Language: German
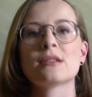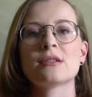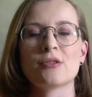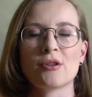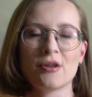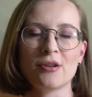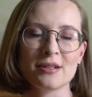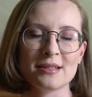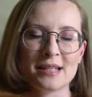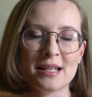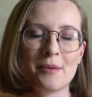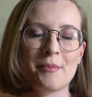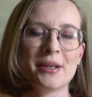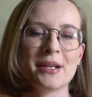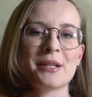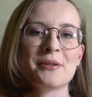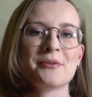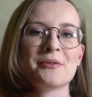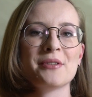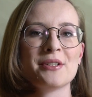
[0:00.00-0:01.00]
Doch sah man
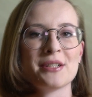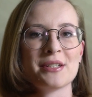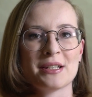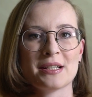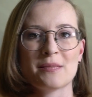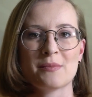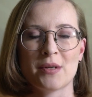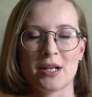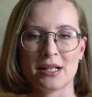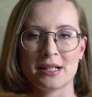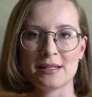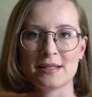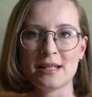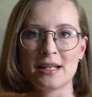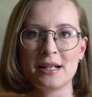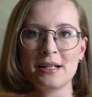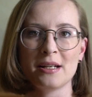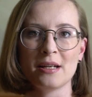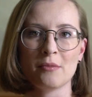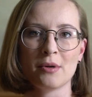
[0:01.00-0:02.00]
natürlich, dass man als
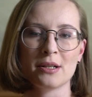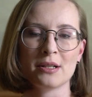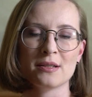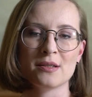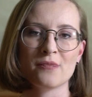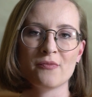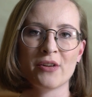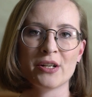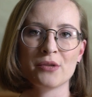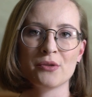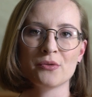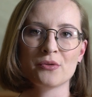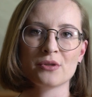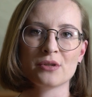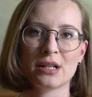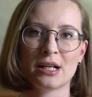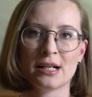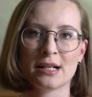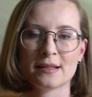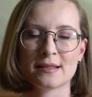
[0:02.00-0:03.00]
Teilnehmer des
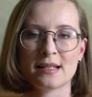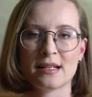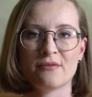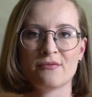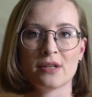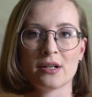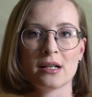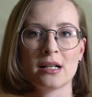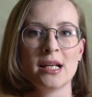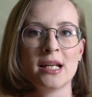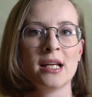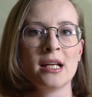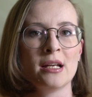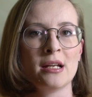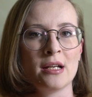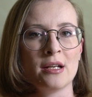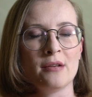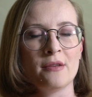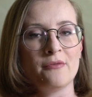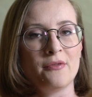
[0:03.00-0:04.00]
Weltjugendtags einfach
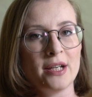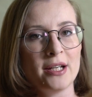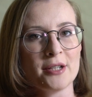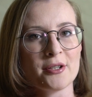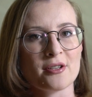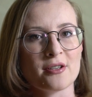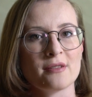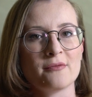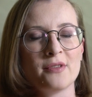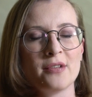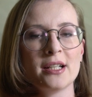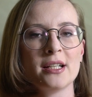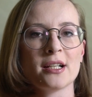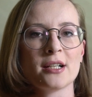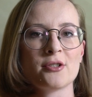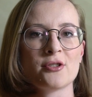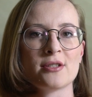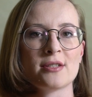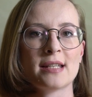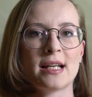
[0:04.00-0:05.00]
wählerisch,
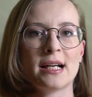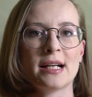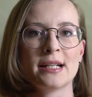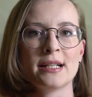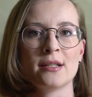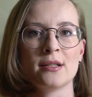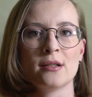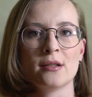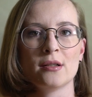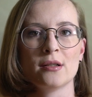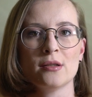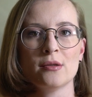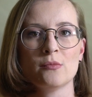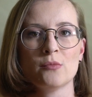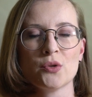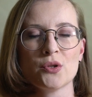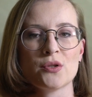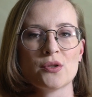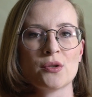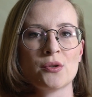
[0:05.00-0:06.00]
wählerisch sein äh,
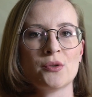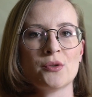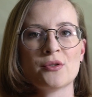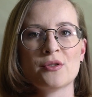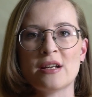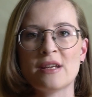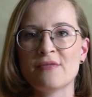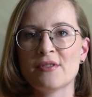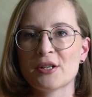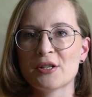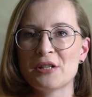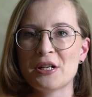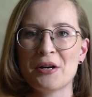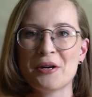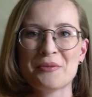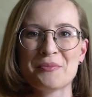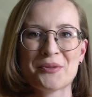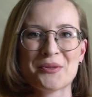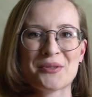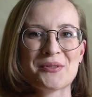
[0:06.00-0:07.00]
musste und einfach
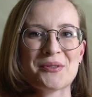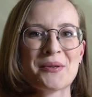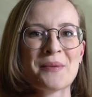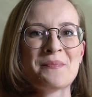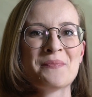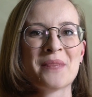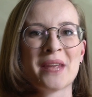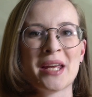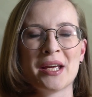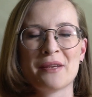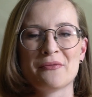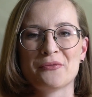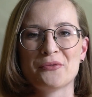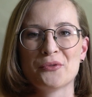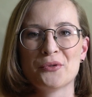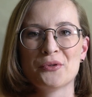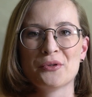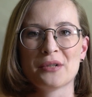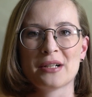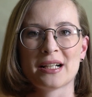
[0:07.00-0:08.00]
schauen musste,
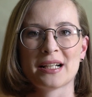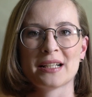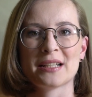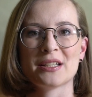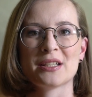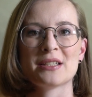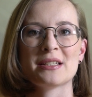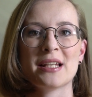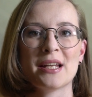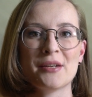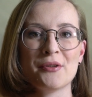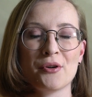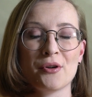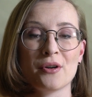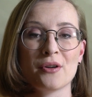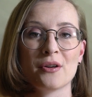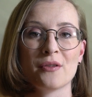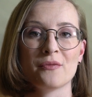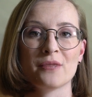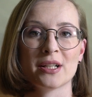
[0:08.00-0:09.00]
wo kriege ich
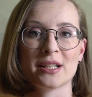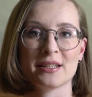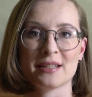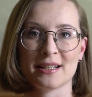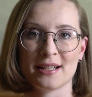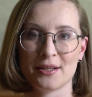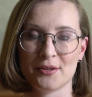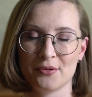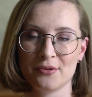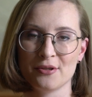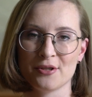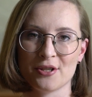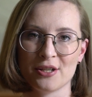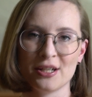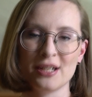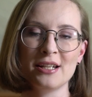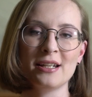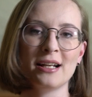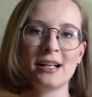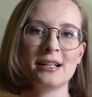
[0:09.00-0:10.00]
dennoch wirklich katholische
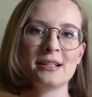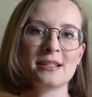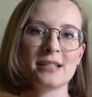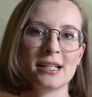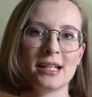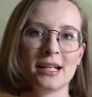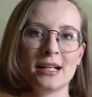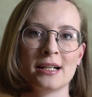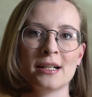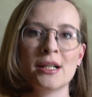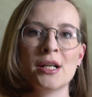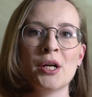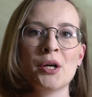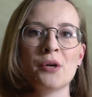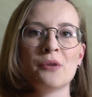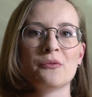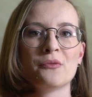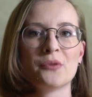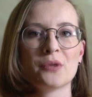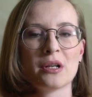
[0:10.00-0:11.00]
Inhalte her,
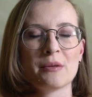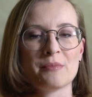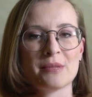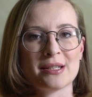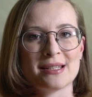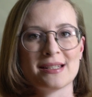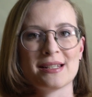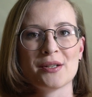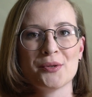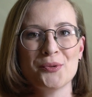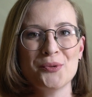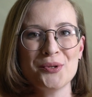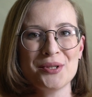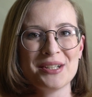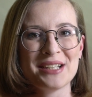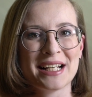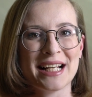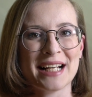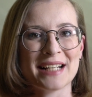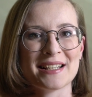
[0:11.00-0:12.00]
wo gibt es die
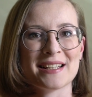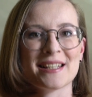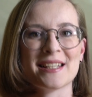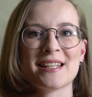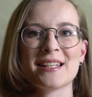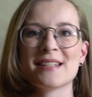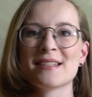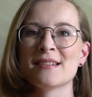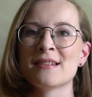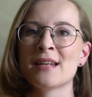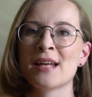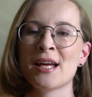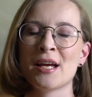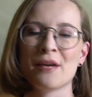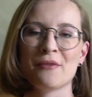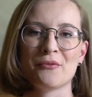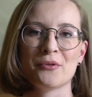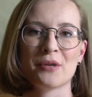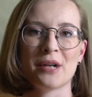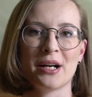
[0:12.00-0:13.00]
guten Katechesen,
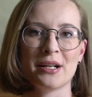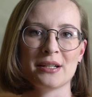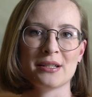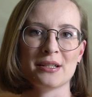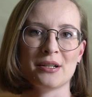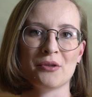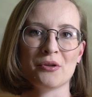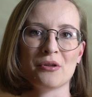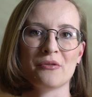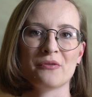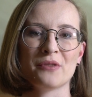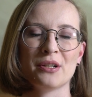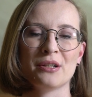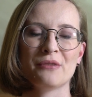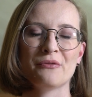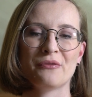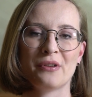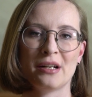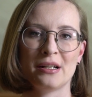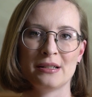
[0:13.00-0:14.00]
wo kann ich auch auf
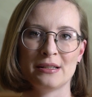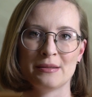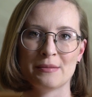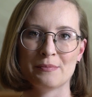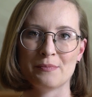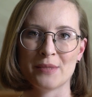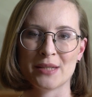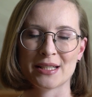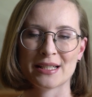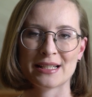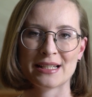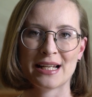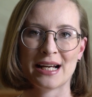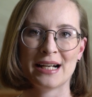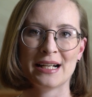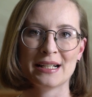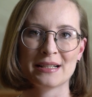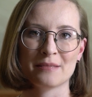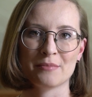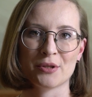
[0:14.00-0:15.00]
jeden Fall mit
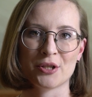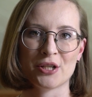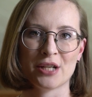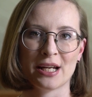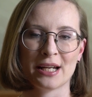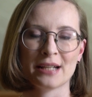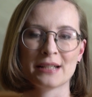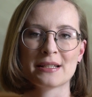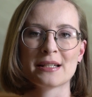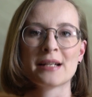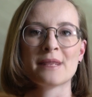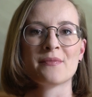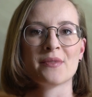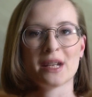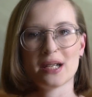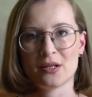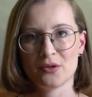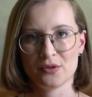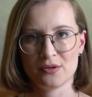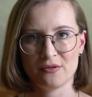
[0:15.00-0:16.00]
Gnade beschenkt
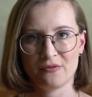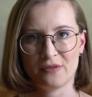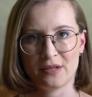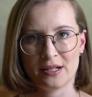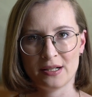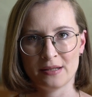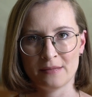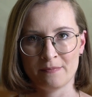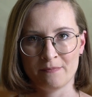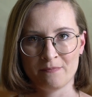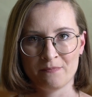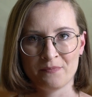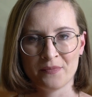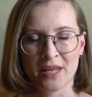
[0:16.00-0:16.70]
nach Hause fahren.